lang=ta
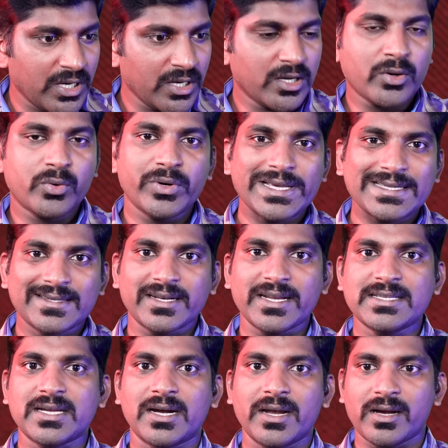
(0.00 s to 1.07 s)
இருக்கக்கூடிய
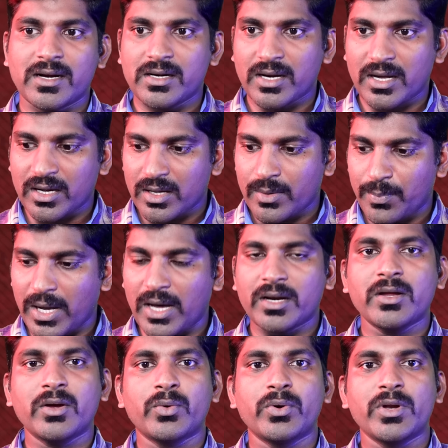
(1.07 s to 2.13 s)
சிறைச்சாலைகள் நாங்கள்
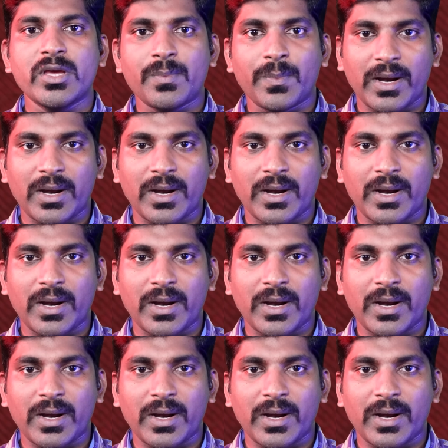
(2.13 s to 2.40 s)
பார்க்கக்கூடிய